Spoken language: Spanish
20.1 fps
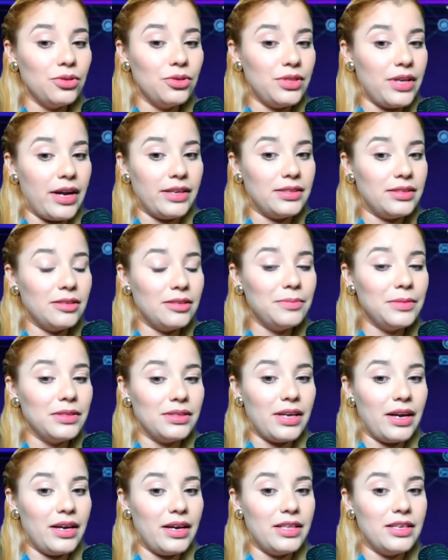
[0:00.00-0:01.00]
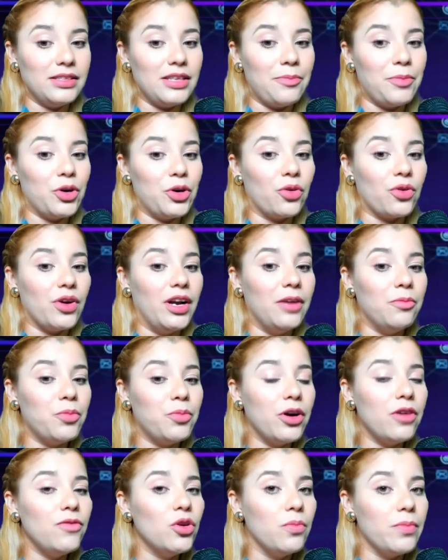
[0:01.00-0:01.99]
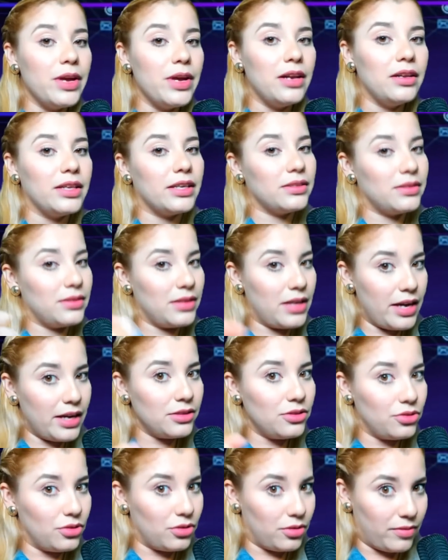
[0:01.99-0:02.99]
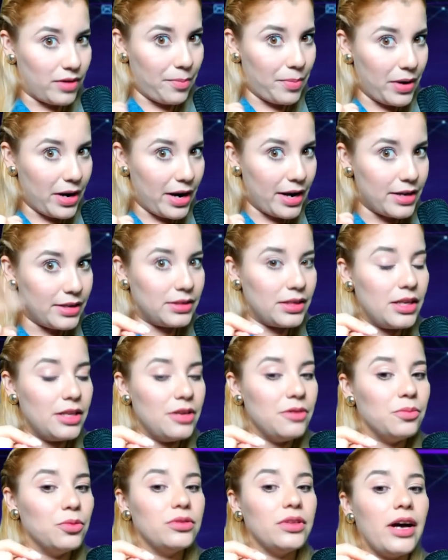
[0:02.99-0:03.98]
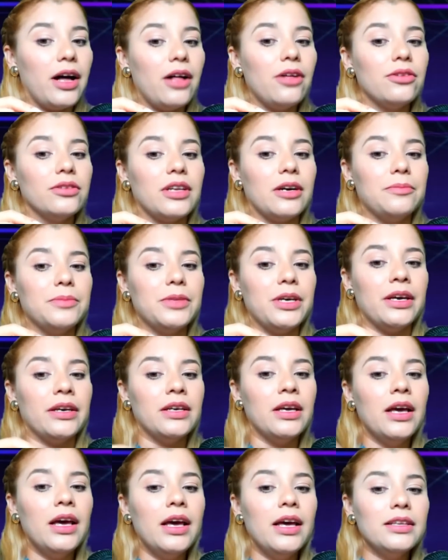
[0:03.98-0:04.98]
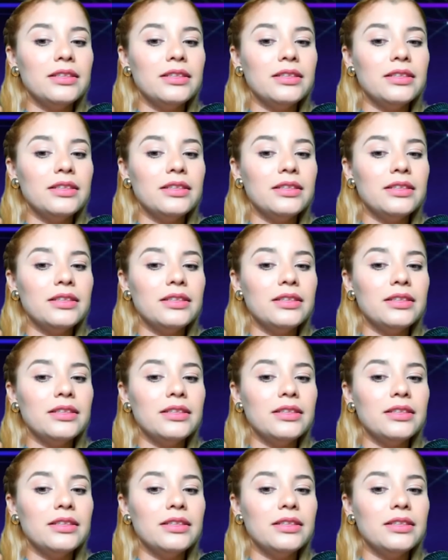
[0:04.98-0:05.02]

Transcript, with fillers: O sea, este mensaje dice, pero con el pueblo humildes, esto va para ese diputado también.